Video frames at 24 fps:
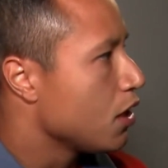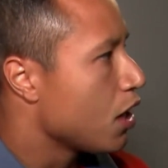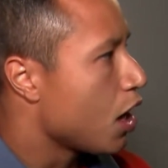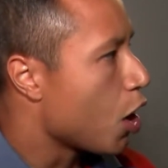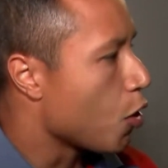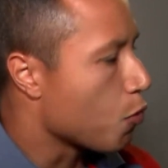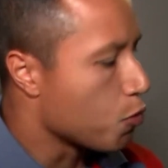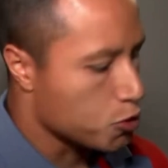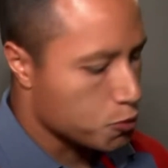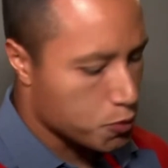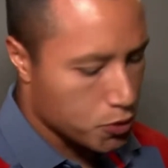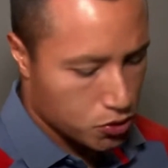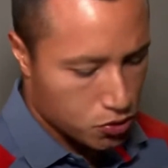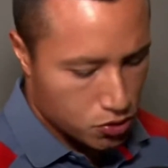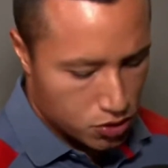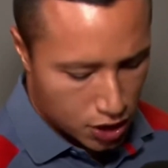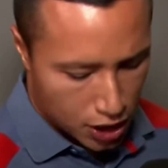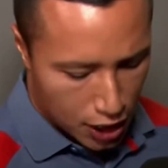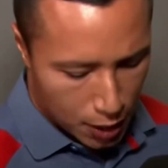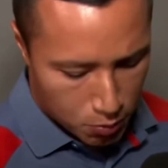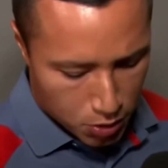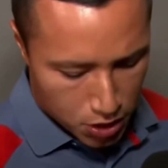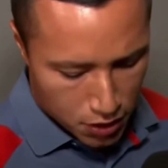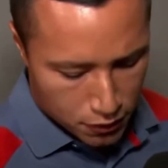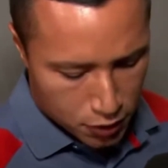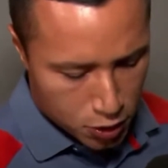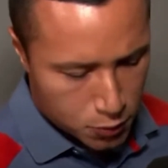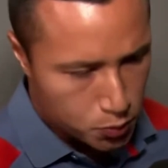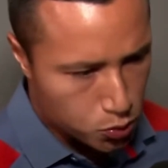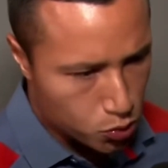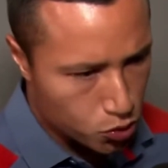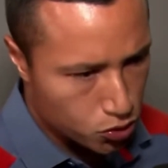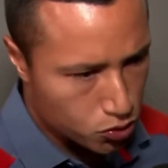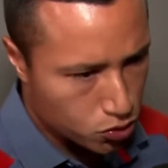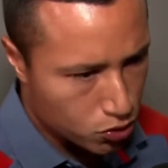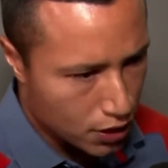Algumas pessoas acabam levando
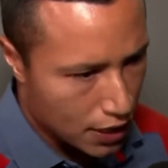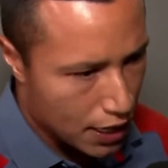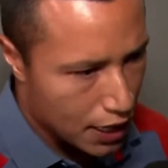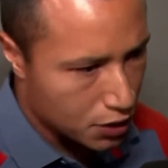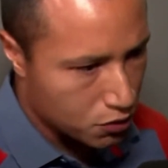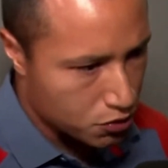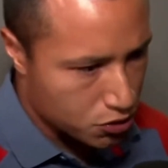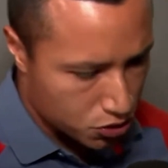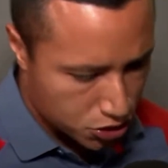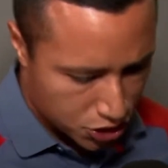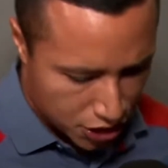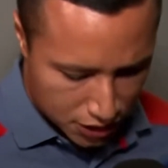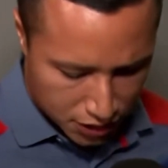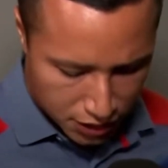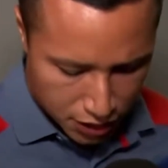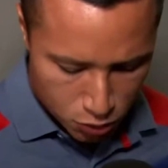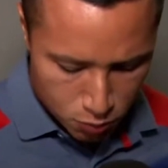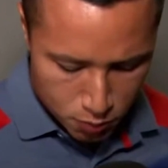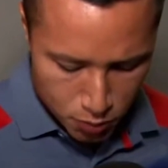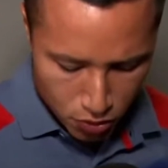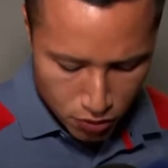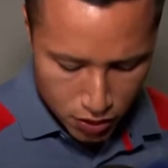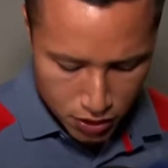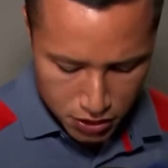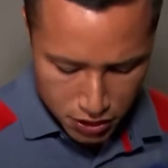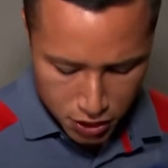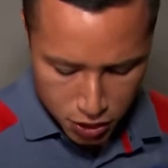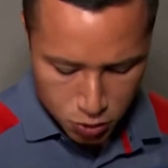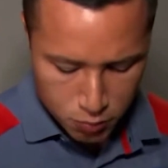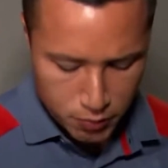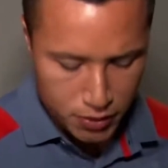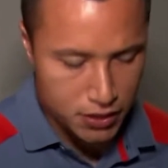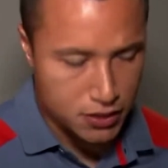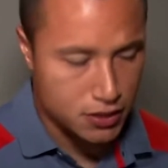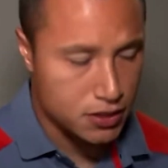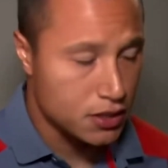para um outro lado, isso chateia um pouco a gente,
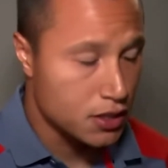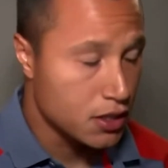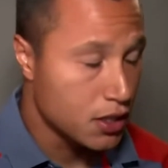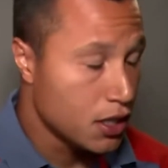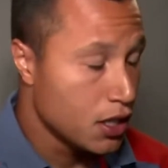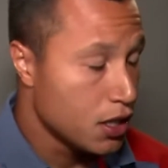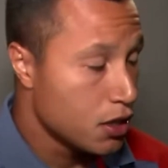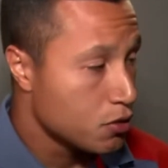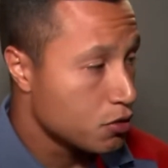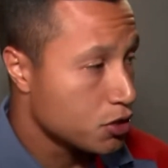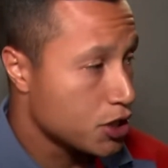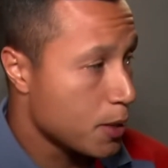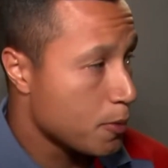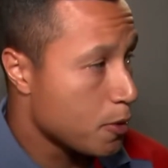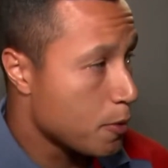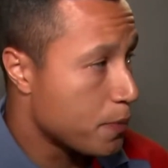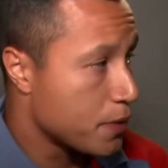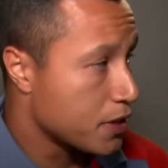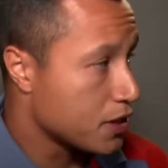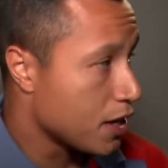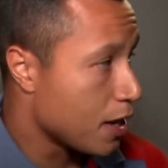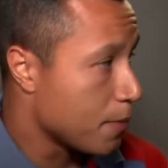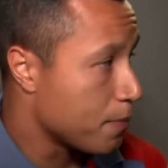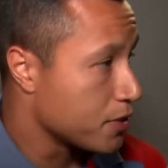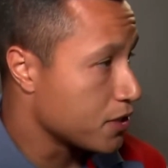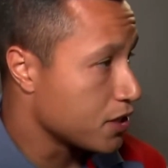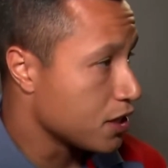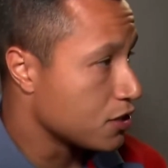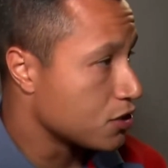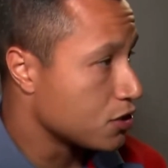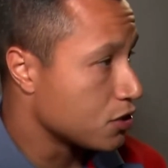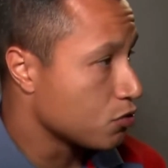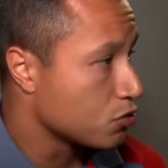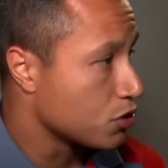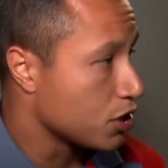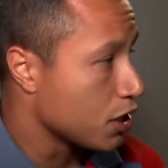mas o Seabra, apesar de
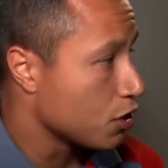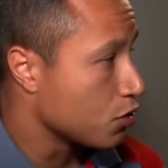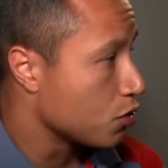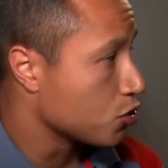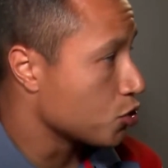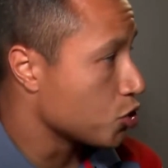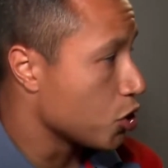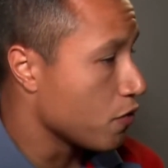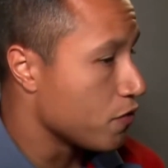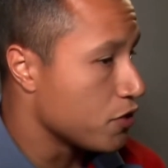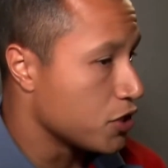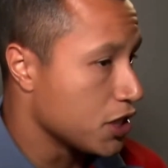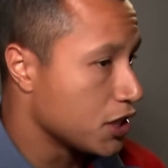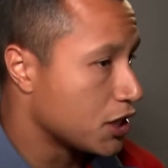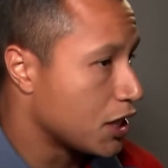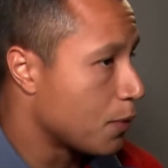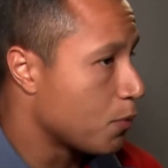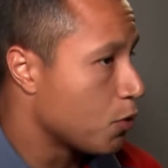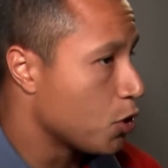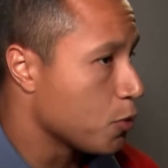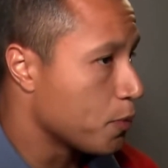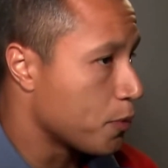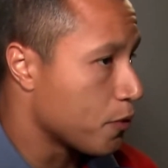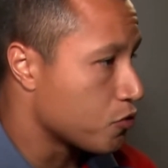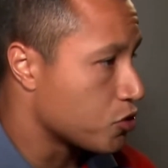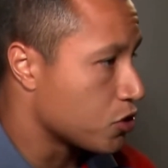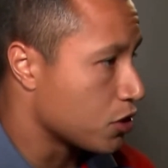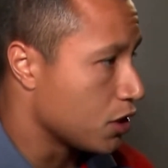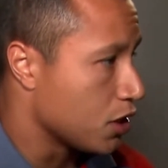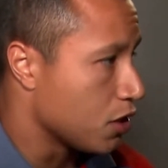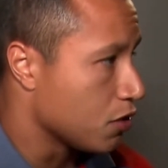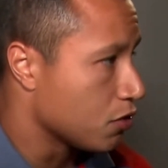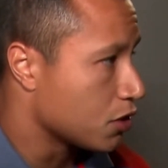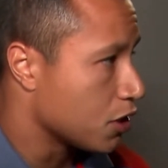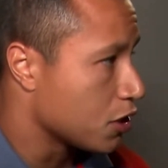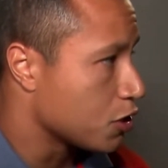ser um treinador jovem, já trabalhou
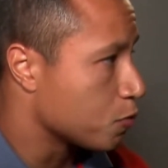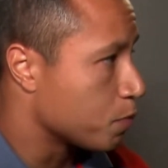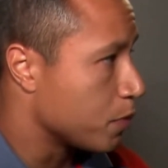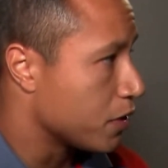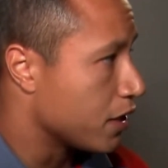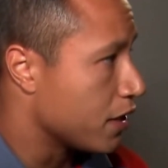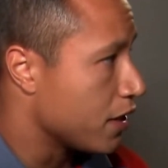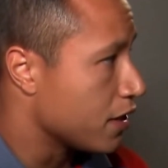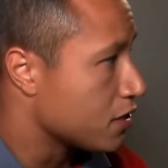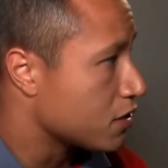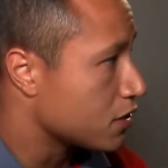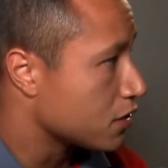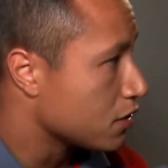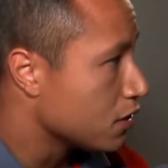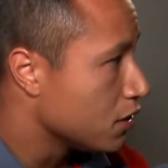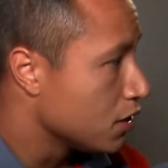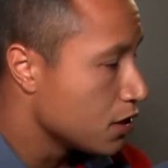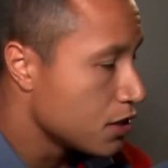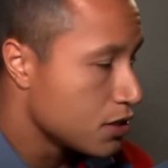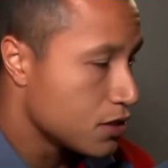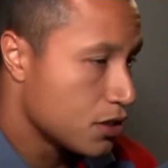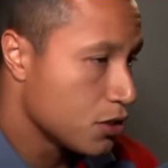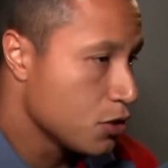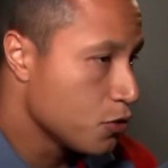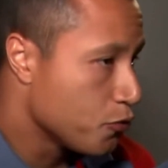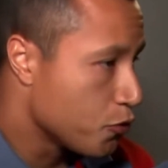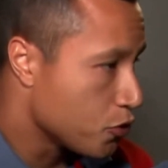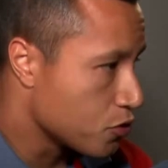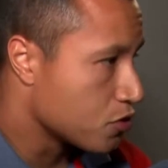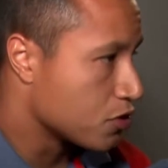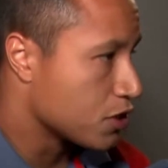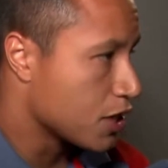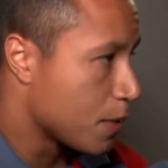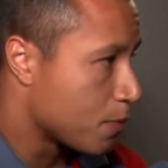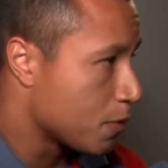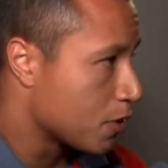profissional, tem experiência. Se não
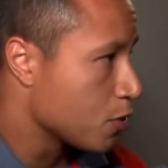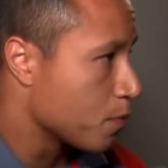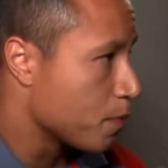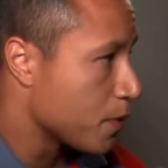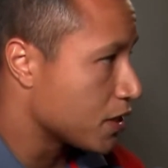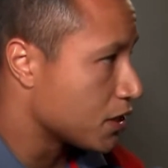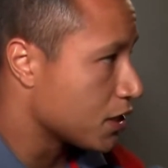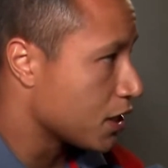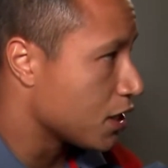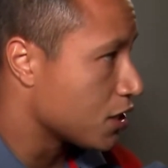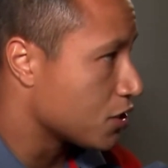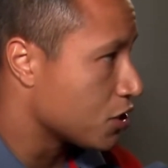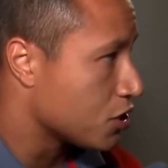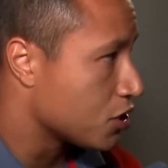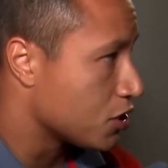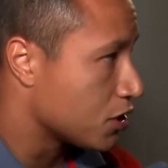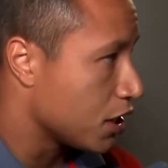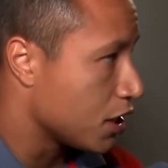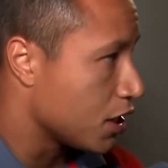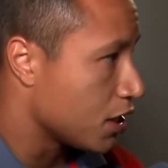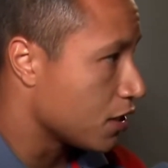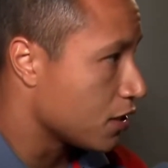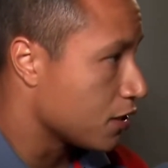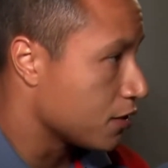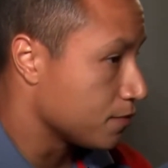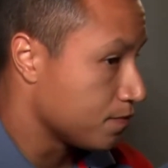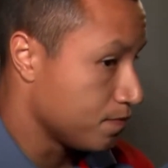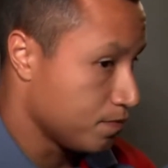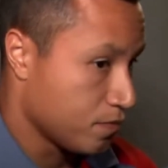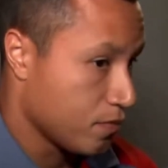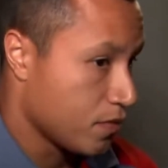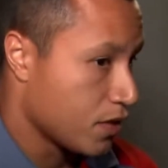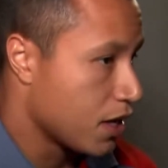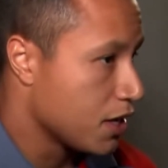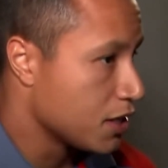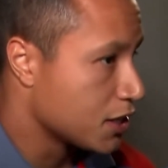fosse o Seabra ano passado, a gente teria
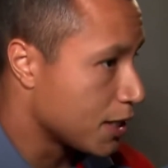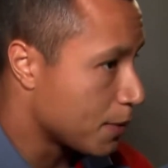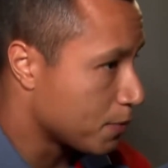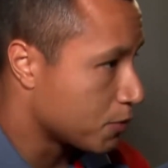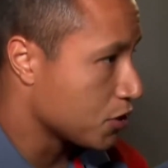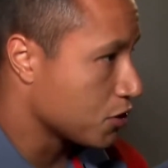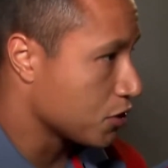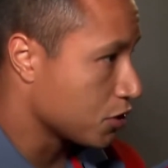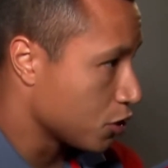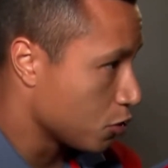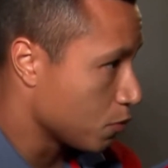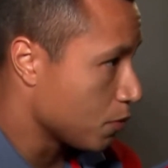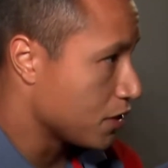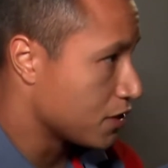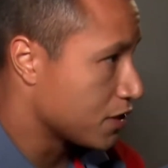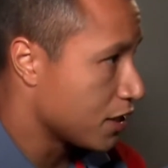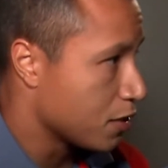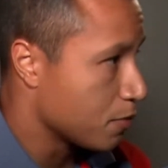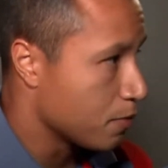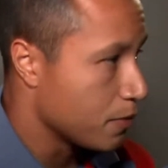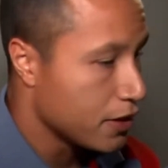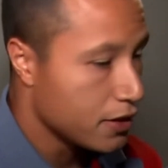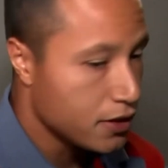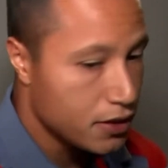quem sabe está jogando uma Série B.